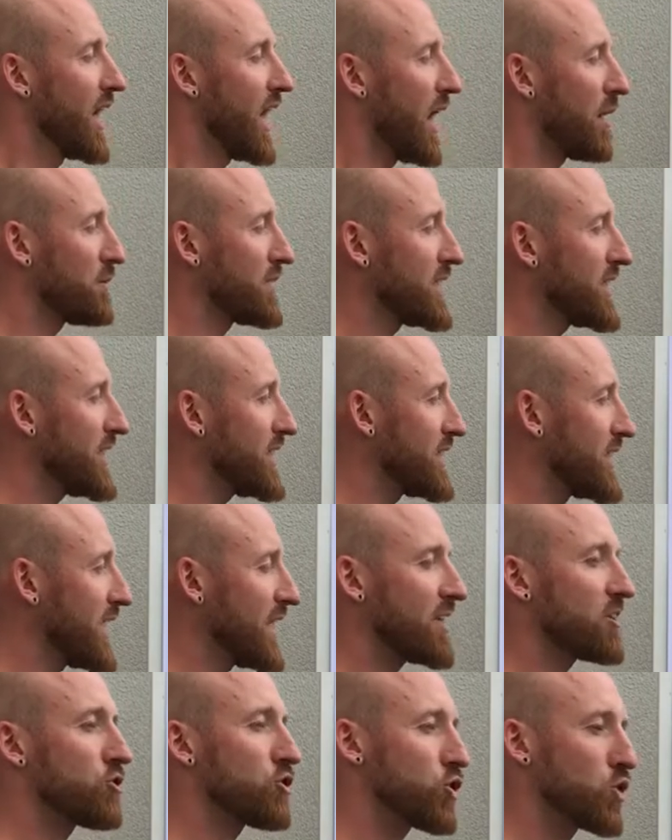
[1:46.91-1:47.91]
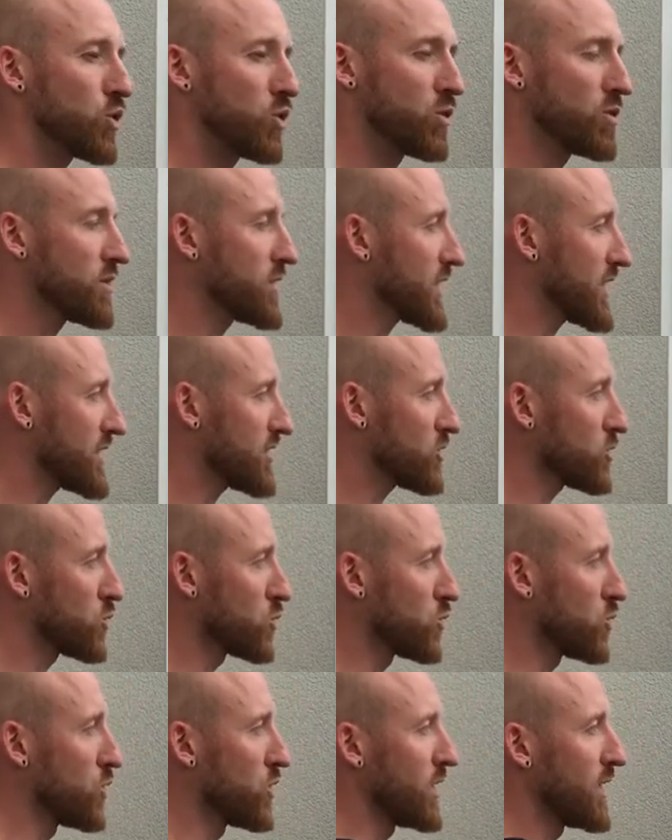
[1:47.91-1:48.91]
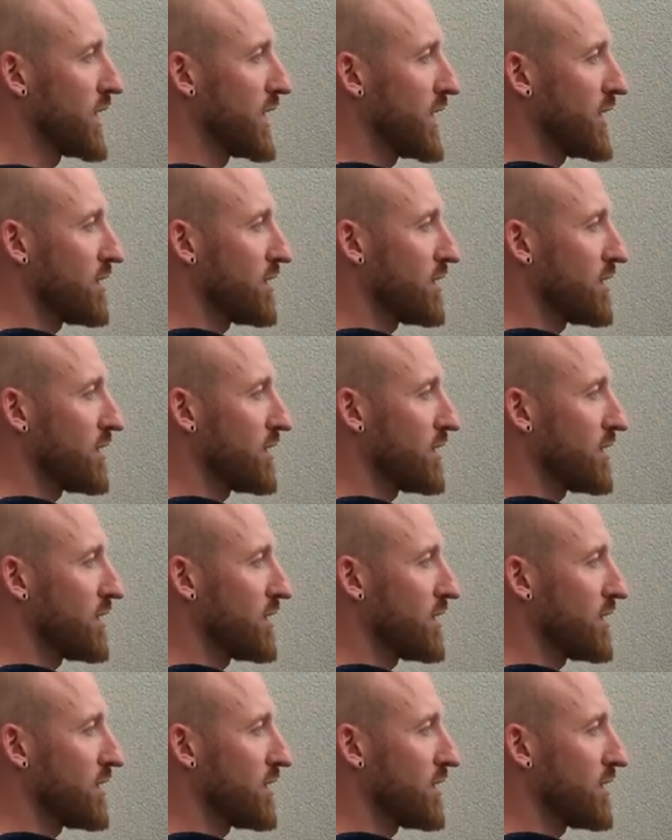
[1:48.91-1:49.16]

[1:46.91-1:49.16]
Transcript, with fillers: Aber die Idee ist schon, dass du,